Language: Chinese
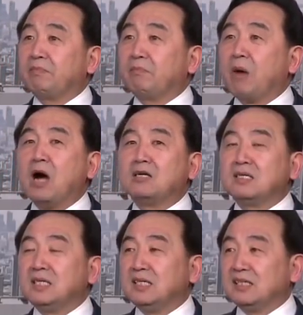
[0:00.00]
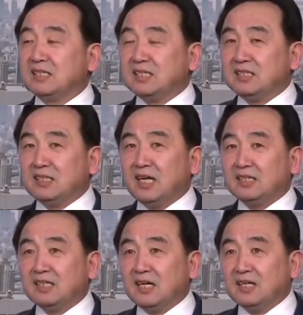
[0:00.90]
抨击了今天
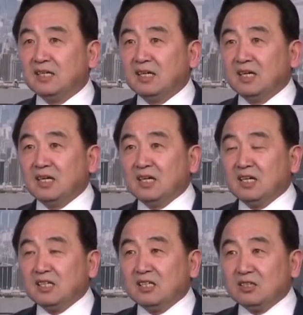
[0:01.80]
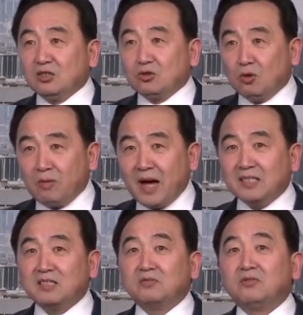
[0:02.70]
的左派
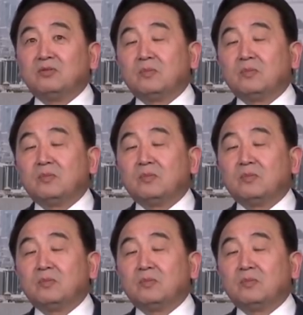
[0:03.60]
政府。